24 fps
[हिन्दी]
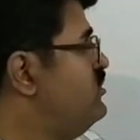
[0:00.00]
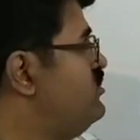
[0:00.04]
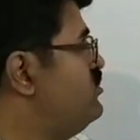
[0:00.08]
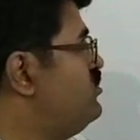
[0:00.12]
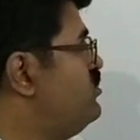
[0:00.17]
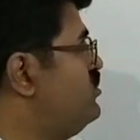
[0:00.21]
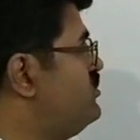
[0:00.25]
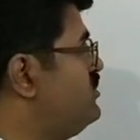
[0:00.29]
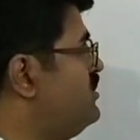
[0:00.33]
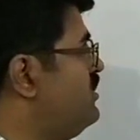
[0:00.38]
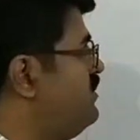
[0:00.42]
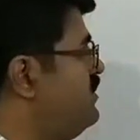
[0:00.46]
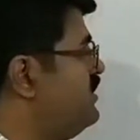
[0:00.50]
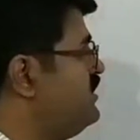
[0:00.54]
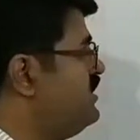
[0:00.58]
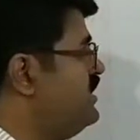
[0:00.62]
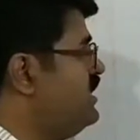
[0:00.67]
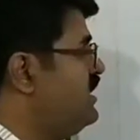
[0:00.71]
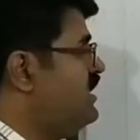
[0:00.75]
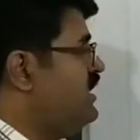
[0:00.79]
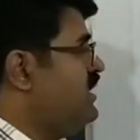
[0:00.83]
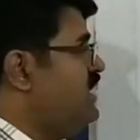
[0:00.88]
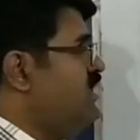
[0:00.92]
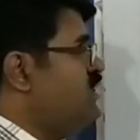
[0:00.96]
चीज़ को
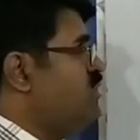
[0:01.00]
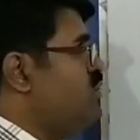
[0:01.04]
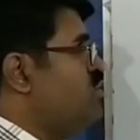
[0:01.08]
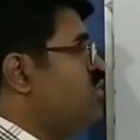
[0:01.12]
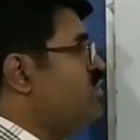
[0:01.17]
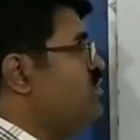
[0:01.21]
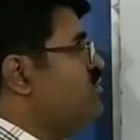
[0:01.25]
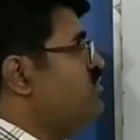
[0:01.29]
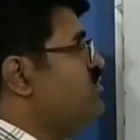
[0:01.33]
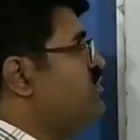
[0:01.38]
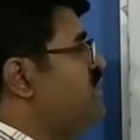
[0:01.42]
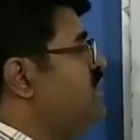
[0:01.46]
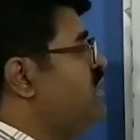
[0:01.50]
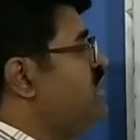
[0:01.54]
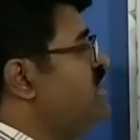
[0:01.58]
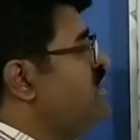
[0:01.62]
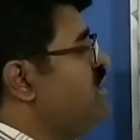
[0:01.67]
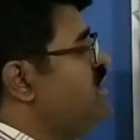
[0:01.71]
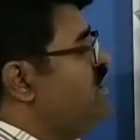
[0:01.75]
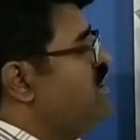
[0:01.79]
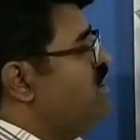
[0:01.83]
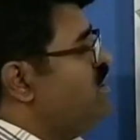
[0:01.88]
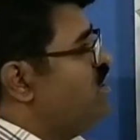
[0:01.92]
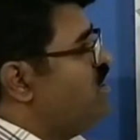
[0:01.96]
समझना है गौर से
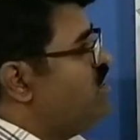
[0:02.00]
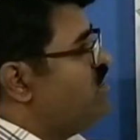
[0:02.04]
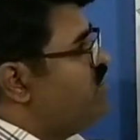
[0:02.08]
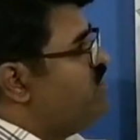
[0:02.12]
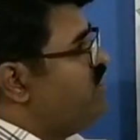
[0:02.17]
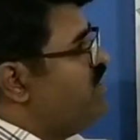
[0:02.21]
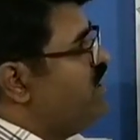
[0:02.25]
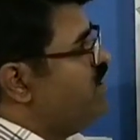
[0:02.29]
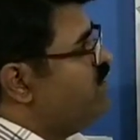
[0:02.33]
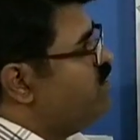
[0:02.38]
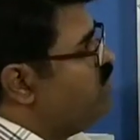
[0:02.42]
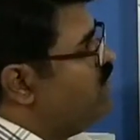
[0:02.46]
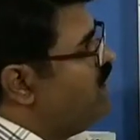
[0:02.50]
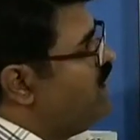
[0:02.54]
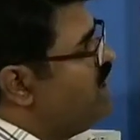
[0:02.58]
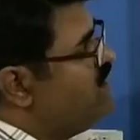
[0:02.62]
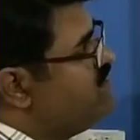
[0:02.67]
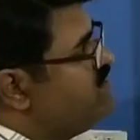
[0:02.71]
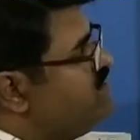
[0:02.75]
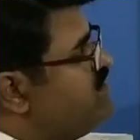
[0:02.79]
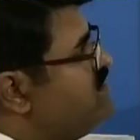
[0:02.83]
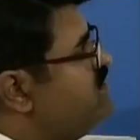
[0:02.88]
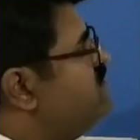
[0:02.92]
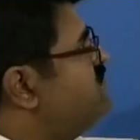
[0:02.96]
और
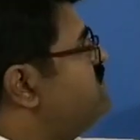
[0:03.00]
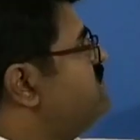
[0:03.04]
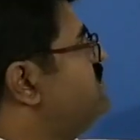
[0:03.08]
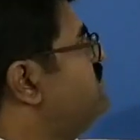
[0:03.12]
फार्मूलाज